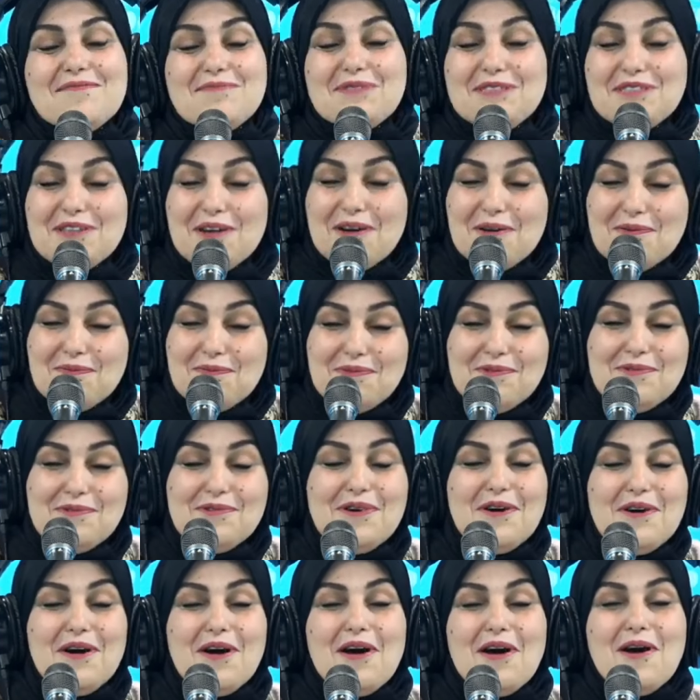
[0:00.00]
باش يحبوه
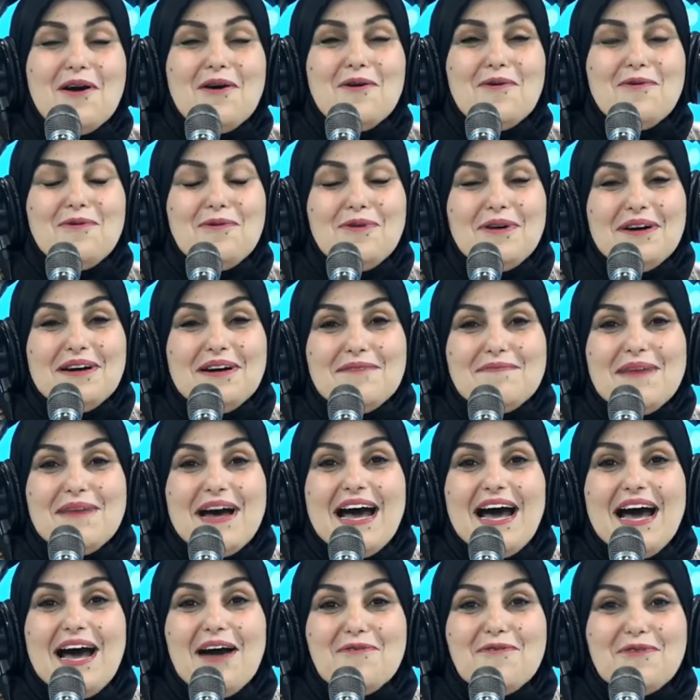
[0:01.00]
وما
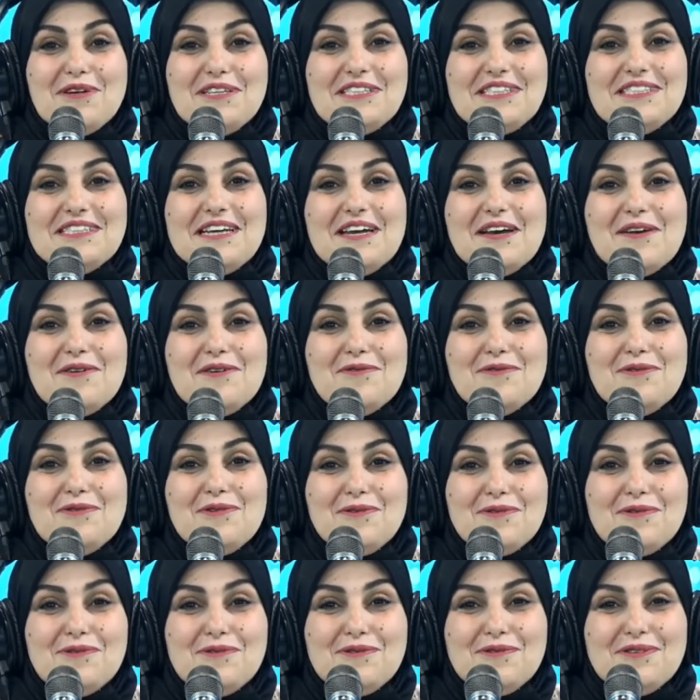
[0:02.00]
أحوجنا أنه
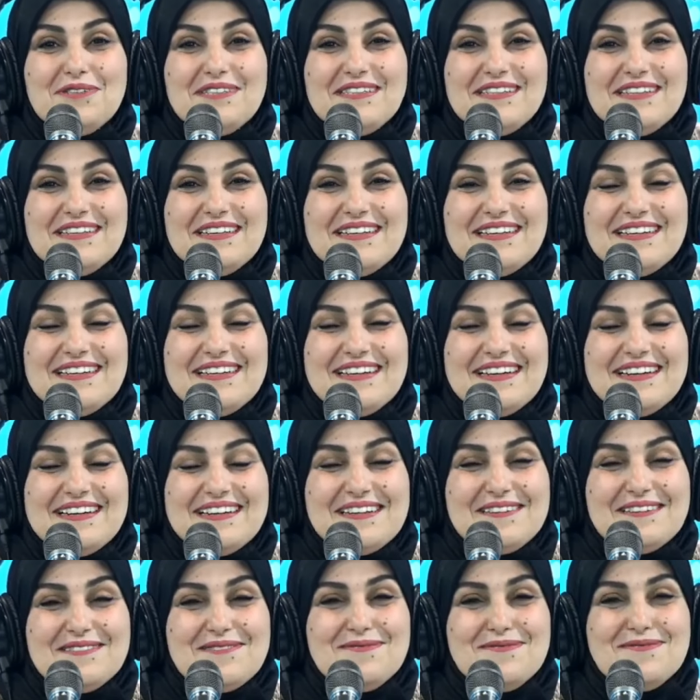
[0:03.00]
يكون
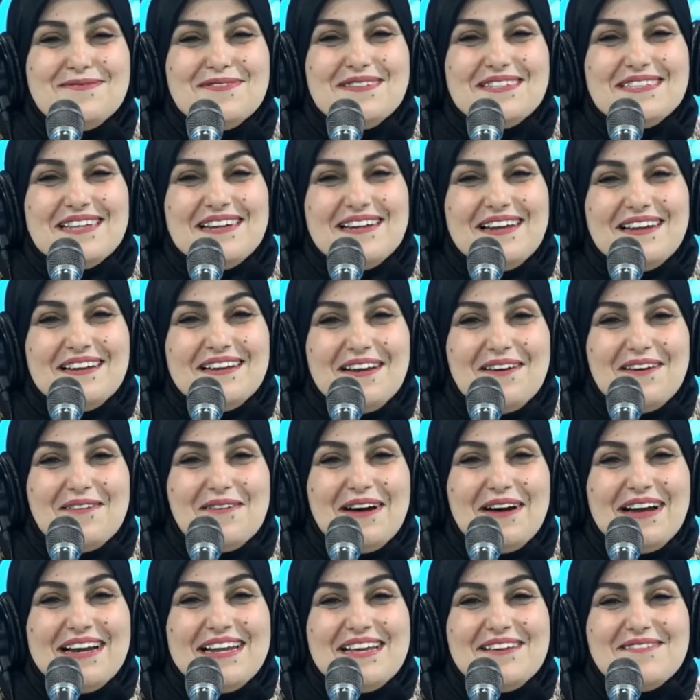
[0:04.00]
الرسول صلى
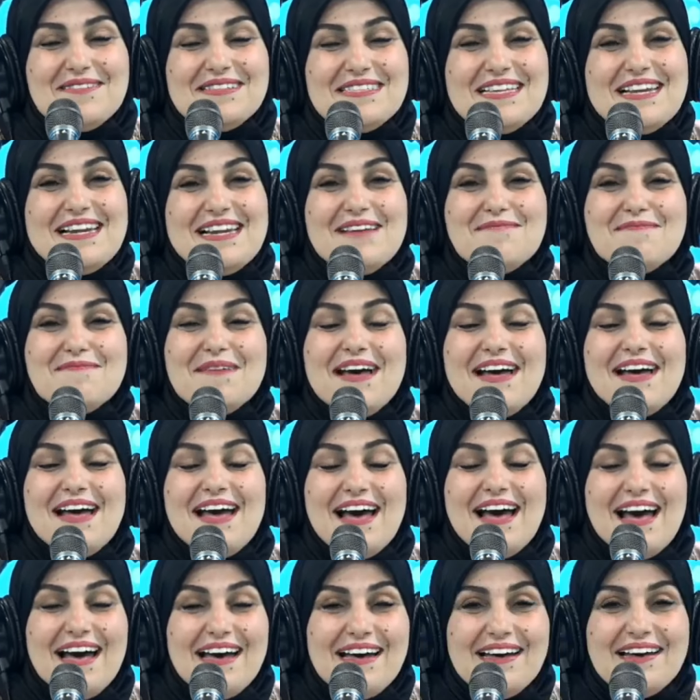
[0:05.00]
الله عليه وسلم
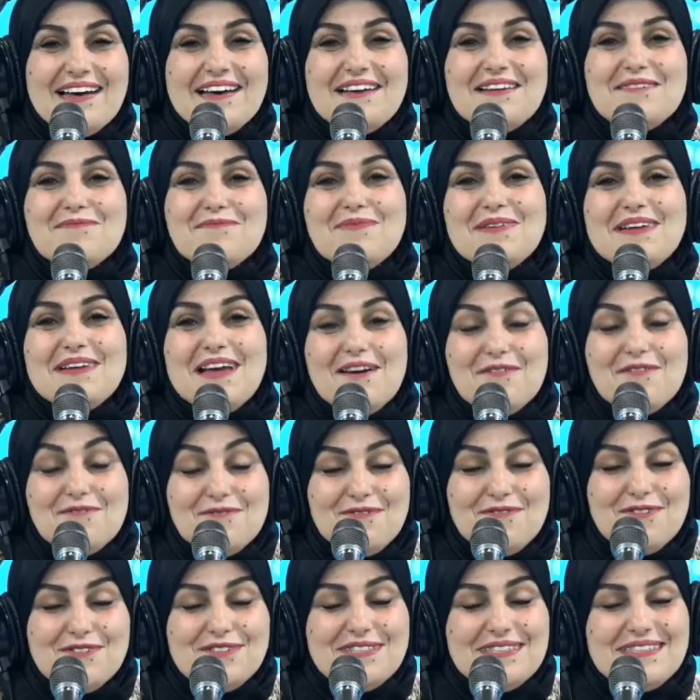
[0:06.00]
أقرب
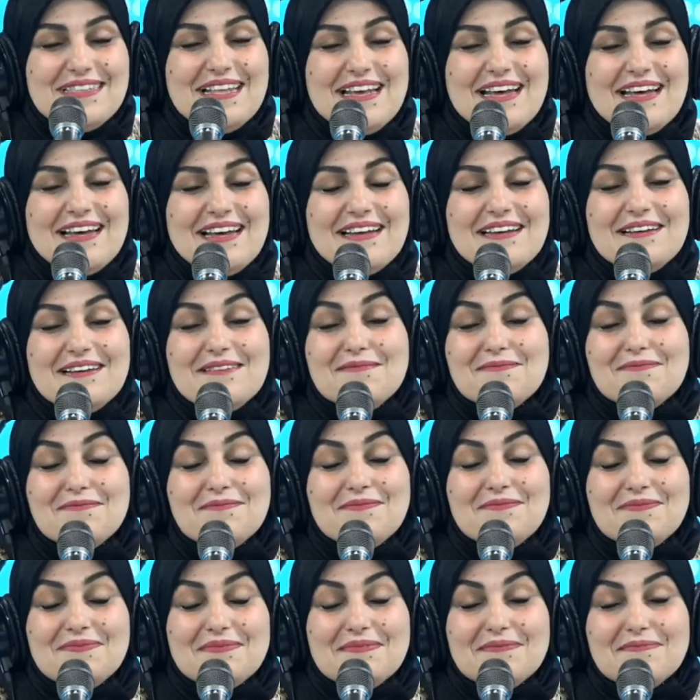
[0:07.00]
لأنفسنا
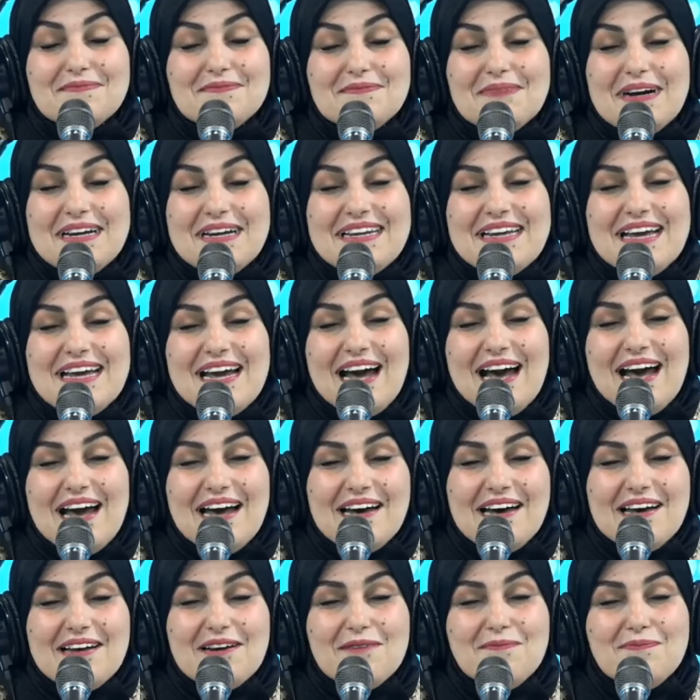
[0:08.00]
معناها
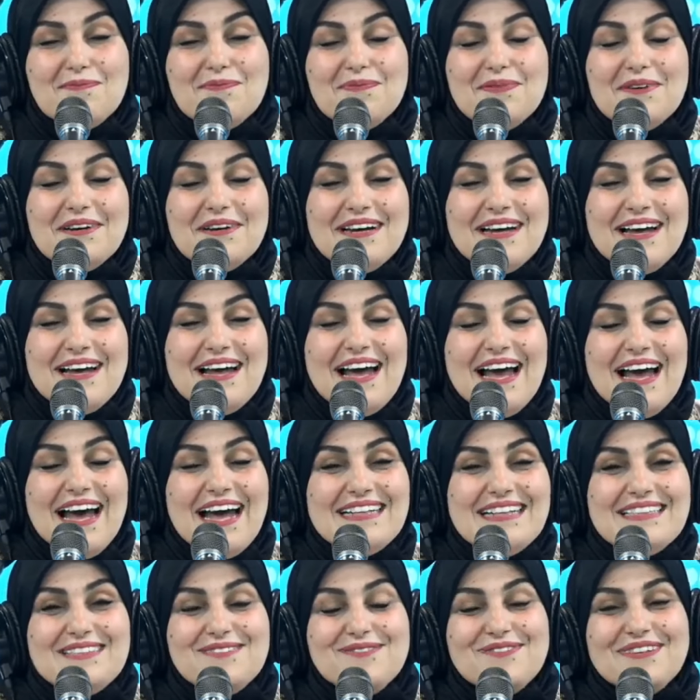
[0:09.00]
أقرب
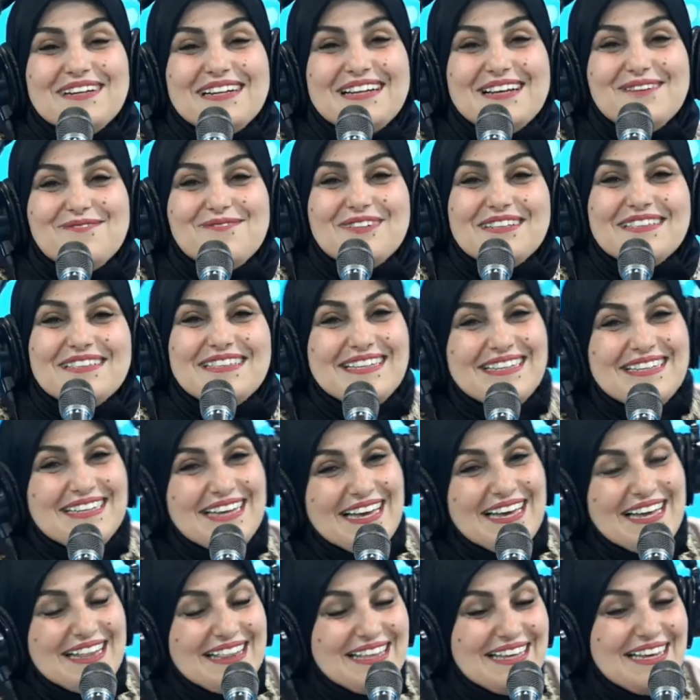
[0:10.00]
حد في الدنيا
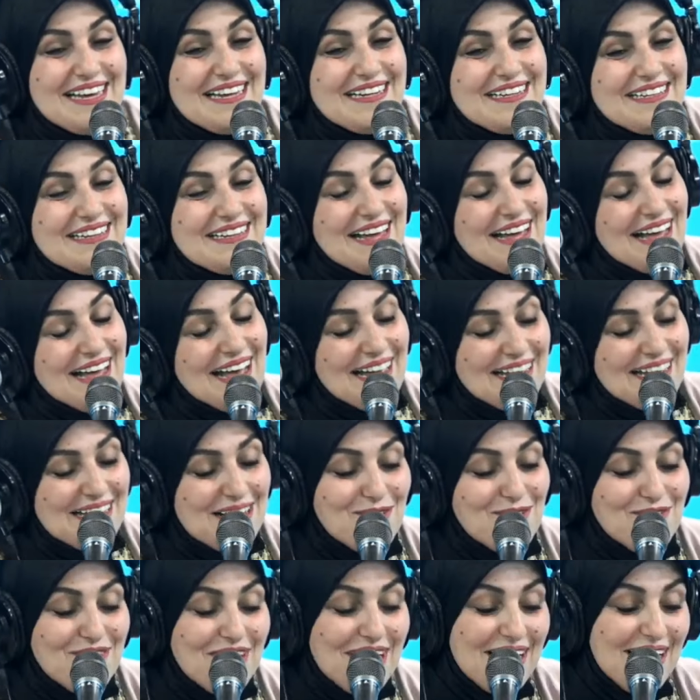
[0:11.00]
هذه لنا احنا
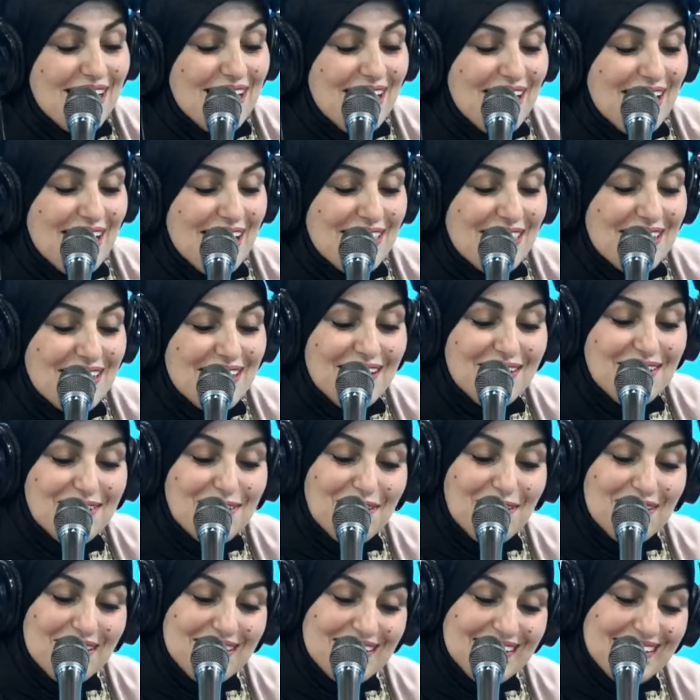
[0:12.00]
هذه
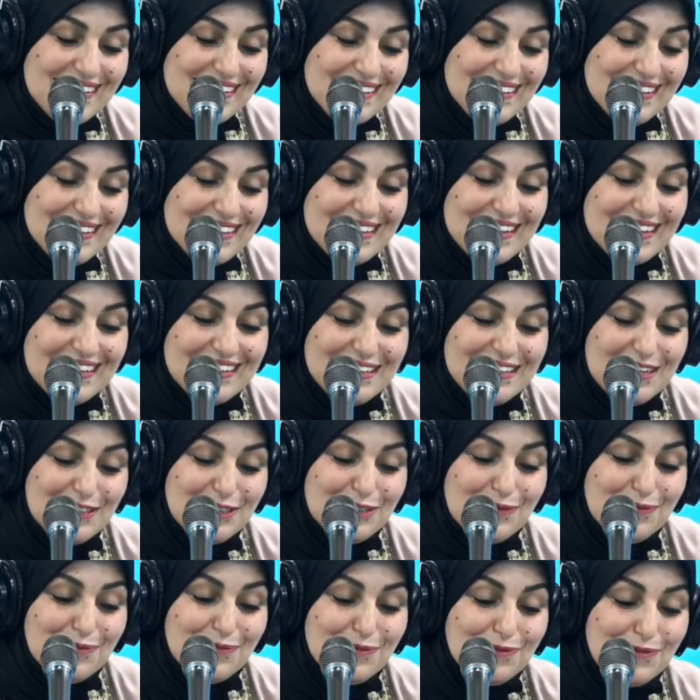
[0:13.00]
الكل آه،
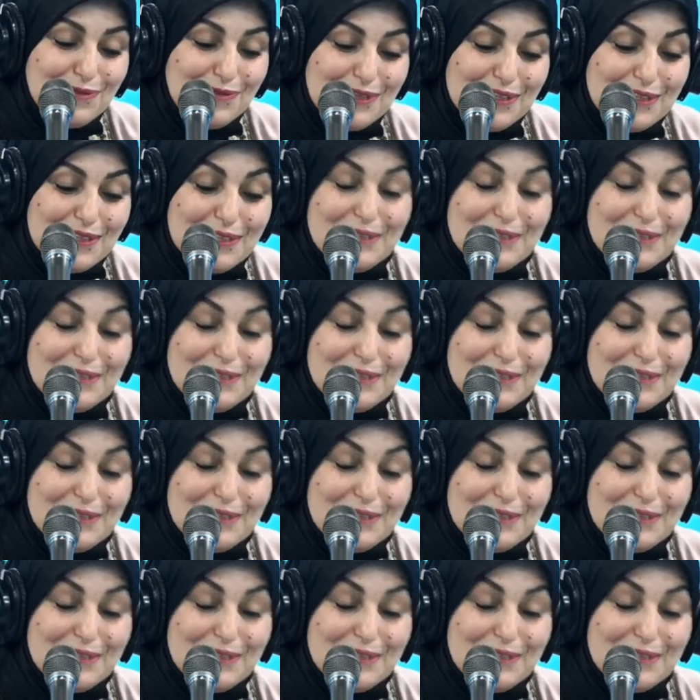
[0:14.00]
نجموا